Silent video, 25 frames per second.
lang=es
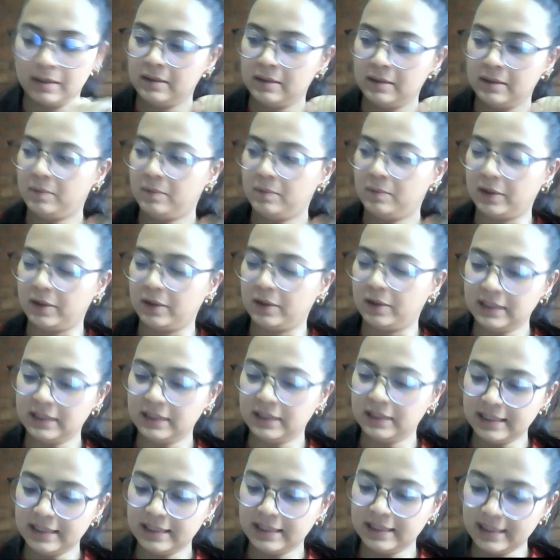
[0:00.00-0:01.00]
Bueno,
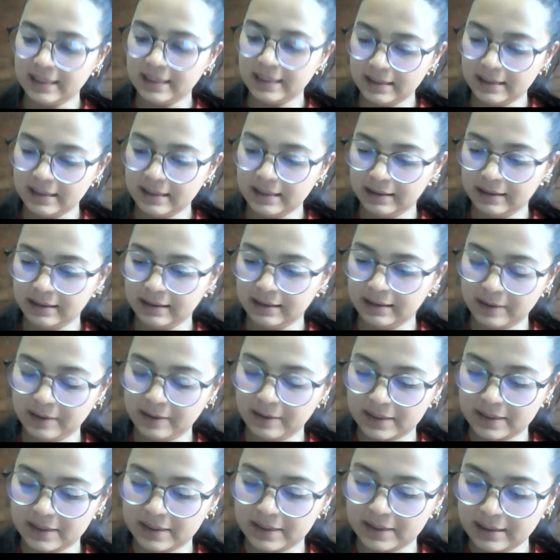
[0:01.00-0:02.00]
tendría que
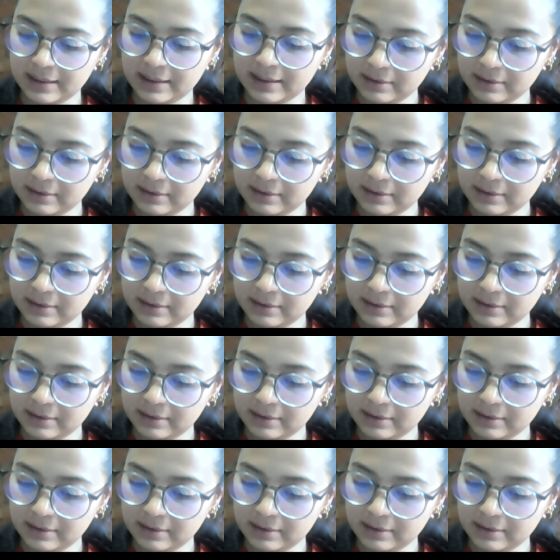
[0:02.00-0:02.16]
revisar